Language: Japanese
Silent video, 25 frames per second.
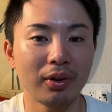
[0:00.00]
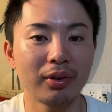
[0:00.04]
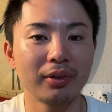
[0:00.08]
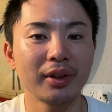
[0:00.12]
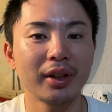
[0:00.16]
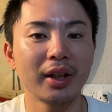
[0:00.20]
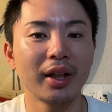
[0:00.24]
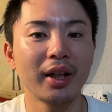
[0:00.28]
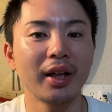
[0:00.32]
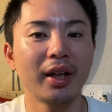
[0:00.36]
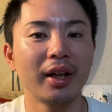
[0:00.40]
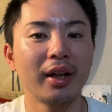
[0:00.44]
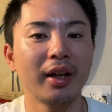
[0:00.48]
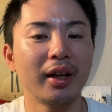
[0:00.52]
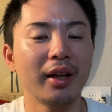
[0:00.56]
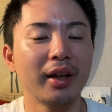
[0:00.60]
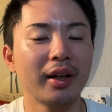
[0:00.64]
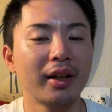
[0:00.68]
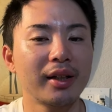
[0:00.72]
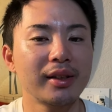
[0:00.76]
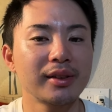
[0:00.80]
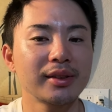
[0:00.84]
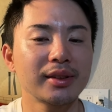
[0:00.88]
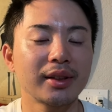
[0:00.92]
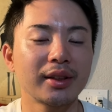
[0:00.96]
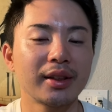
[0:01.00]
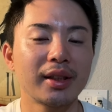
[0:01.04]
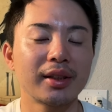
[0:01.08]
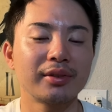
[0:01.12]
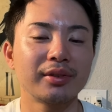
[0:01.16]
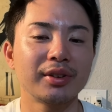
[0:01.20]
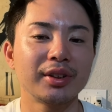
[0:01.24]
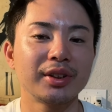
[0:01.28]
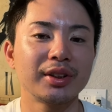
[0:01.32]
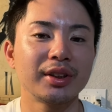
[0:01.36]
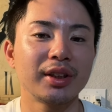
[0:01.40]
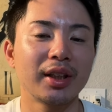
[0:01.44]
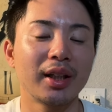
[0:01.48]
で、えー、関西大
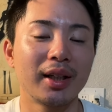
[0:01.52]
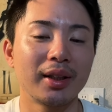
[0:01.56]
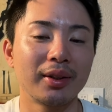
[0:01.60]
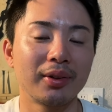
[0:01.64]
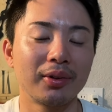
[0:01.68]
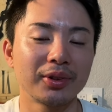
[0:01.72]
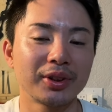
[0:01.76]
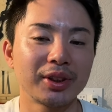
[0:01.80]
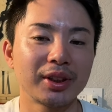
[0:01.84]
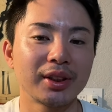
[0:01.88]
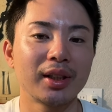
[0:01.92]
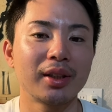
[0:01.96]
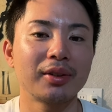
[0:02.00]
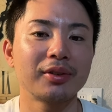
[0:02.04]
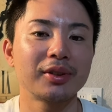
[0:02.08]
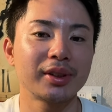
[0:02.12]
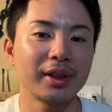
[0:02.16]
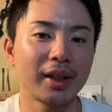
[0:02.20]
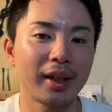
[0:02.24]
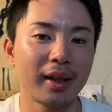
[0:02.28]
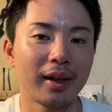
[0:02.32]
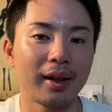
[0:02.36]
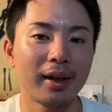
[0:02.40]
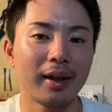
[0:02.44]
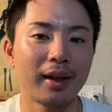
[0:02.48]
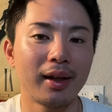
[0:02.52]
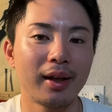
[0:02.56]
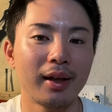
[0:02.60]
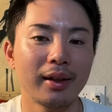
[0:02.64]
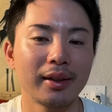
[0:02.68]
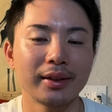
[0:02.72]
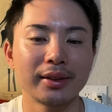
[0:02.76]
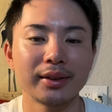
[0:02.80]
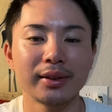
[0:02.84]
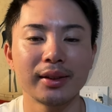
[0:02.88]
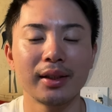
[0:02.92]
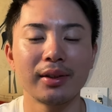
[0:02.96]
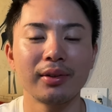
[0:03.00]
学にあの進学して、
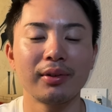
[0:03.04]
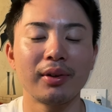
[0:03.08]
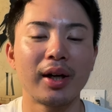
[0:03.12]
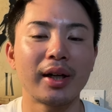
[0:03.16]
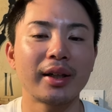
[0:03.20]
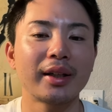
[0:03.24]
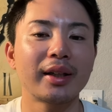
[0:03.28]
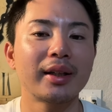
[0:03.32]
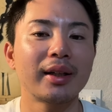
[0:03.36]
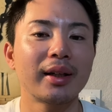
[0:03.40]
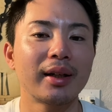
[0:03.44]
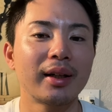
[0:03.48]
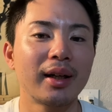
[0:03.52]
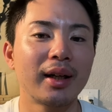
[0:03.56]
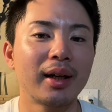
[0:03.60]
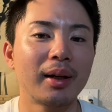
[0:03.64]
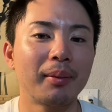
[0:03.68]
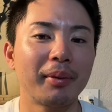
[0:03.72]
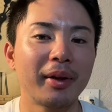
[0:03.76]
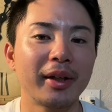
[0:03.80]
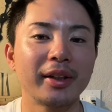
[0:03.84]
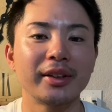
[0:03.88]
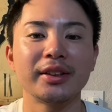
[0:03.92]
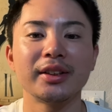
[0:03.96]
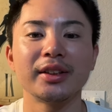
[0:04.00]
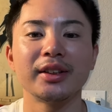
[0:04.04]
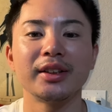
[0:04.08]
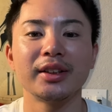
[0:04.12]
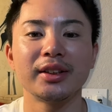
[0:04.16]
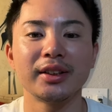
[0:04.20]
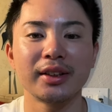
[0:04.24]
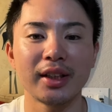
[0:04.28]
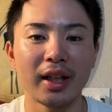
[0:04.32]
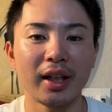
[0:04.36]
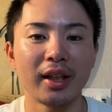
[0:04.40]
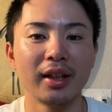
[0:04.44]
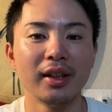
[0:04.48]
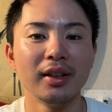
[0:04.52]
1年の秋からベンチ入り
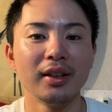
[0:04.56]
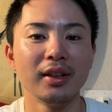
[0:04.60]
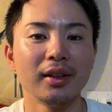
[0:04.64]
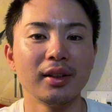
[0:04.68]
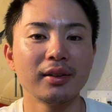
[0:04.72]
して、